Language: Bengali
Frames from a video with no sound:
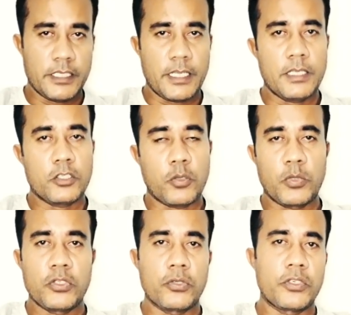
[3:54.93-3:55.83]
যায় সব
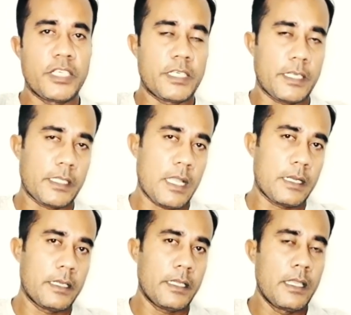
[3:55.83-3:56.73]
কিছু ঠিকঠাক
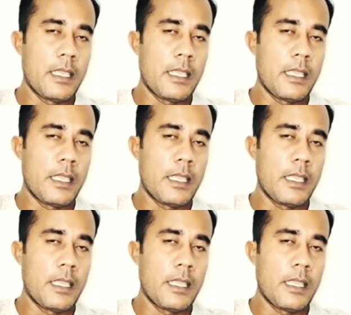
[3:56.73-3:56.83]
থাকলে